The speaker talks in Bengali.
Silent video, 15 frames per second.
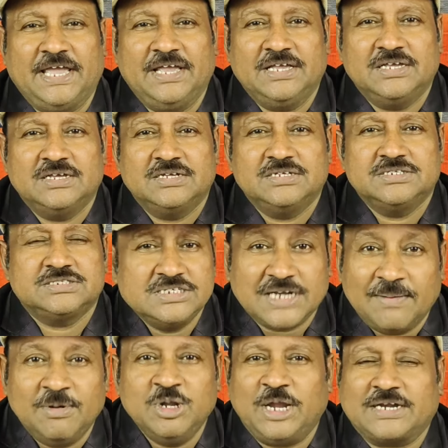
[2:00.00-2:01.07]
রাখে
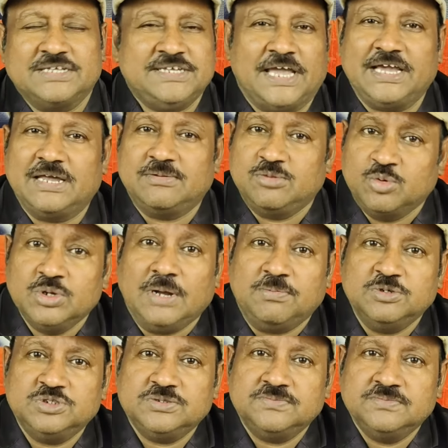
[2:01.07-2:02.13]
সামান্য একটা জায়গার
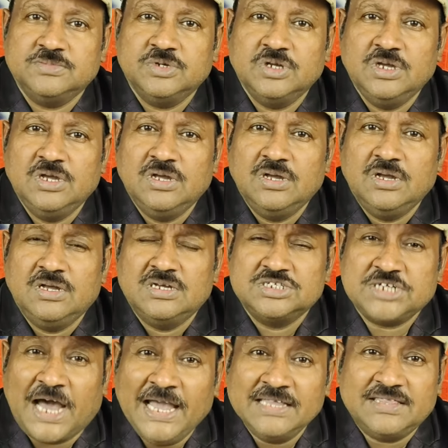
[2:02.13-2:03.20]
দুর্গাপুজো
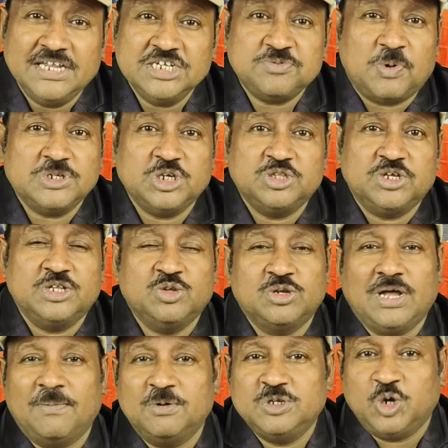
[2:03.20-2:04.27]
সাঁত্রিশ বছর ধরে
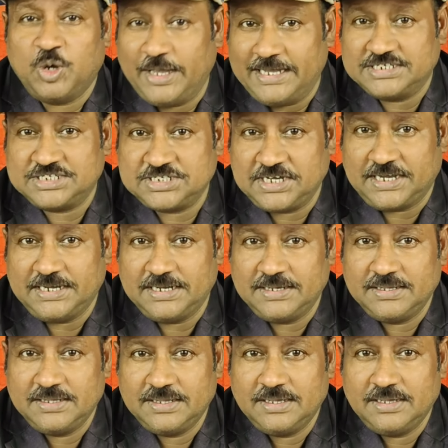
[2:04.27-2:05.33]
দুর্গাপুজো হয়ে আসছে সেখানে